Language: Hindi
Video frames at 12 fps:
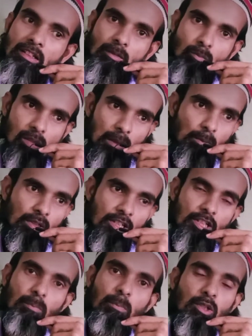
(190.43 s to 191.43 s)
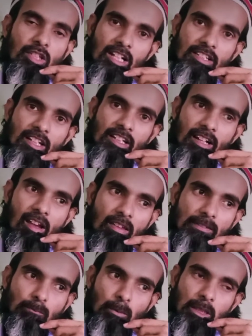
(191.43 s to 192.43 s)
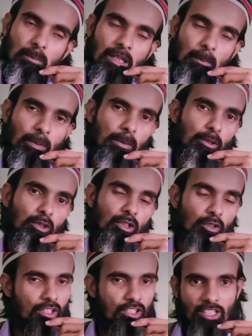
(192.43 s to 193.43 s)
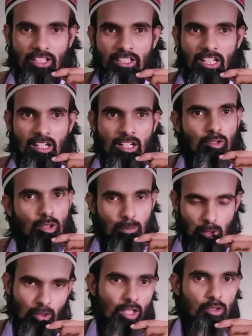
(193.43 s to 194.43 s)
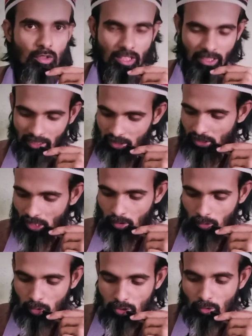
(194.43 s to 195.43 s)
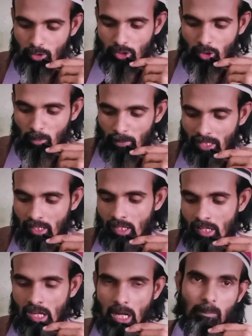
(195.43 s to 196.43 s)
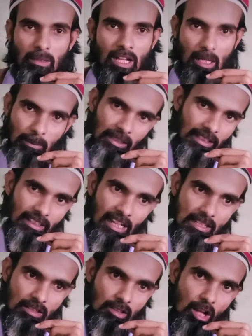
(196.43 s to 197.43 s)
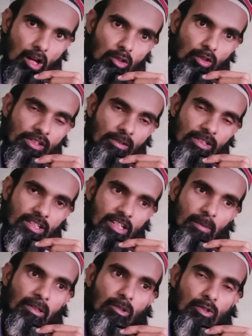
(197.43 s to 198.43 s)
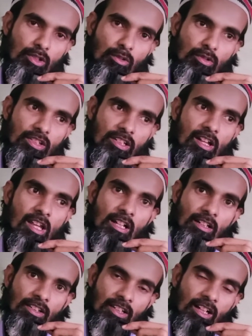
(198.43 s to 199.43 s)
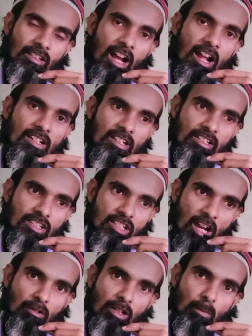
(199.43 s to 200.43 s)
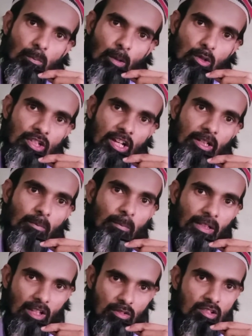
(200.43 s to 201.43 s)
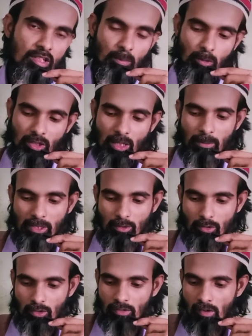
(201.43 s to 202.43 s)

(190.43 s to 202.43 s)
आपको रेशन पहुंचाया जाएगा मतलब कंपनी में तो डोनेशन नहीं आ रहा तो आप छोटा छोटा करें इंशाल्लाह कोसी कोसी को में हम हमें कर रहे आज लॉकडाउन की वजह से हमें कोसे कोसे जगह दाल राइस चावल पहुंचा रहे मैं तहसील से बोलूंगा मेरे दोस्तों